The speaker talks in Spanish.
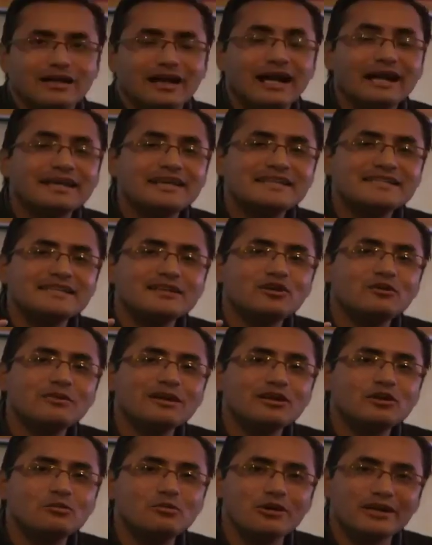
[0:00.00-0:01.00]
Aquí se
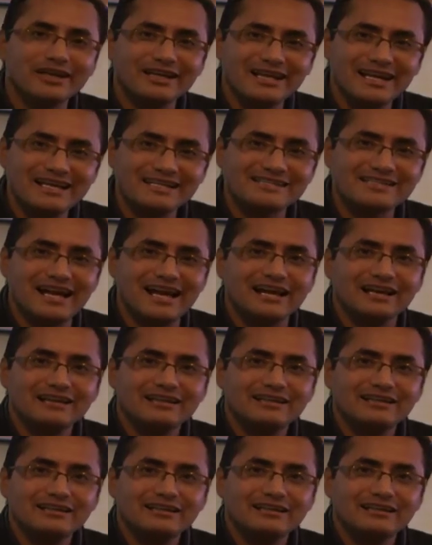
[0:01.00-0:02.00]
come como en casa.
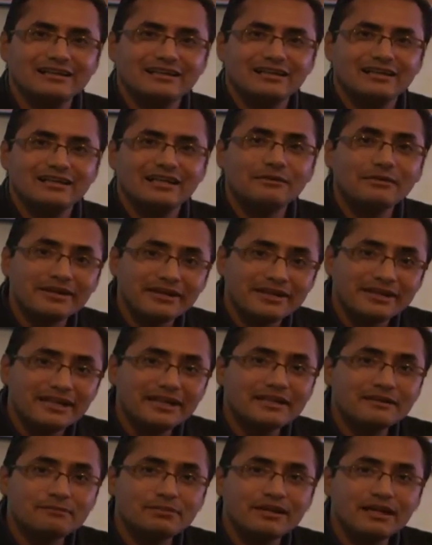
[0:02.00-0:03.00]
La
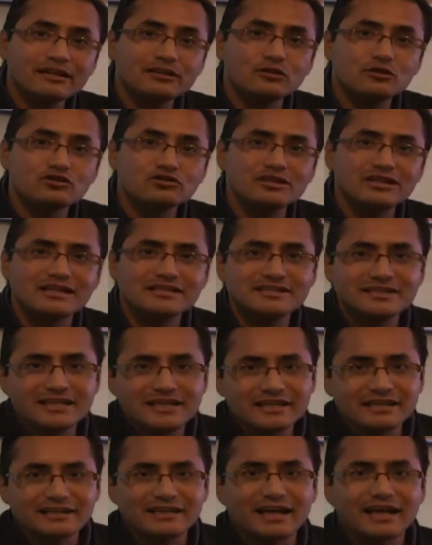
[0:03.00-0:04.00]
variedad de platos de la
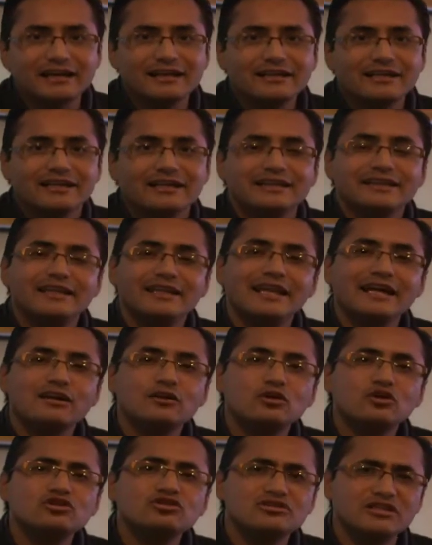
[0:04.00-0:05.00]
sierra, de la
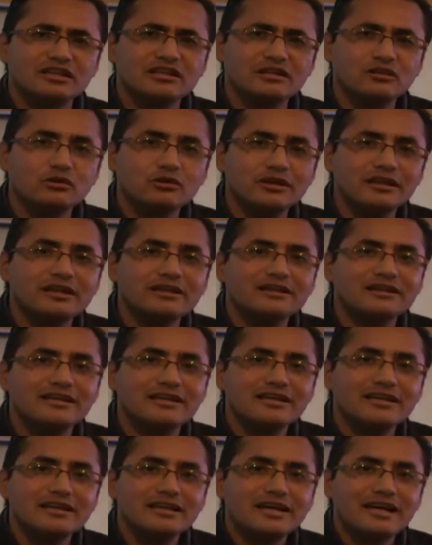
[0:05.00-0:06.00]
costa, del
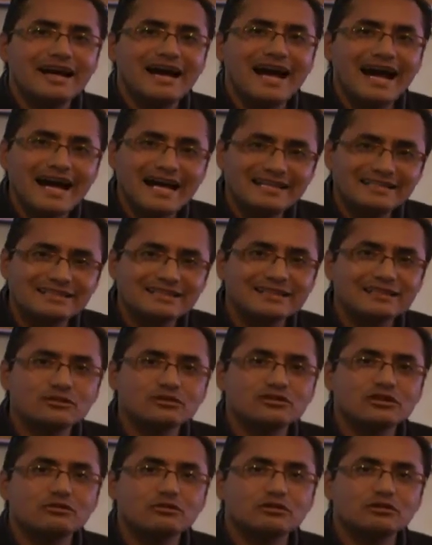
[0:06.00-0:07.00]
oriente, hacen que
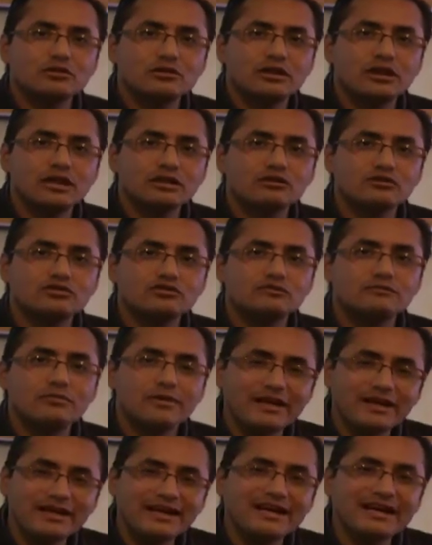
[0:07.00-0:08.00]
los ecuatorianos
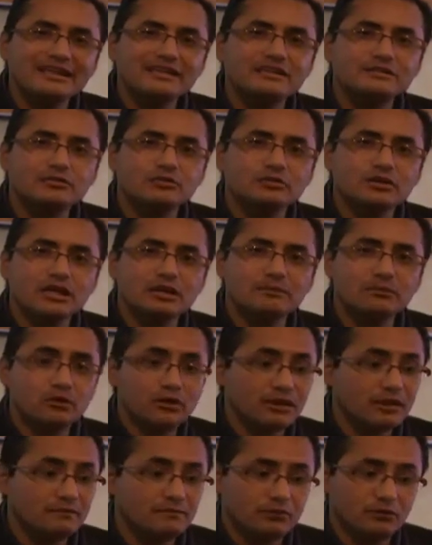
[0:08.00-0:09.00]
vengan a disfrutar, por
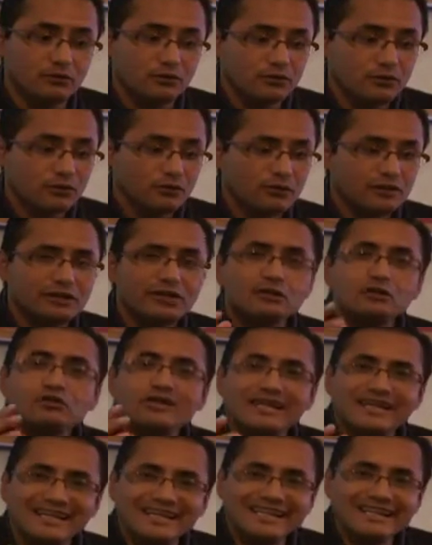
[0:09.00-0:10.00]
ejemplo, de
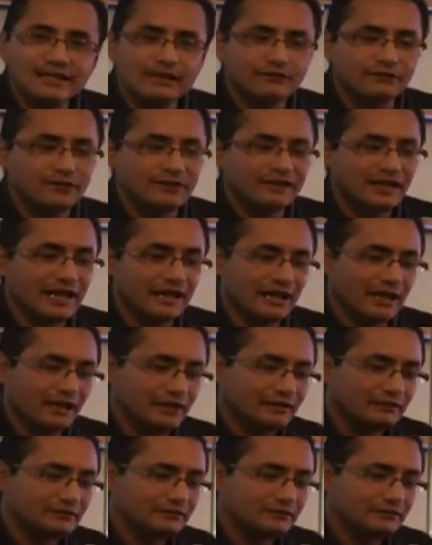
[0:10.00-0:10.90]
una rica fritada.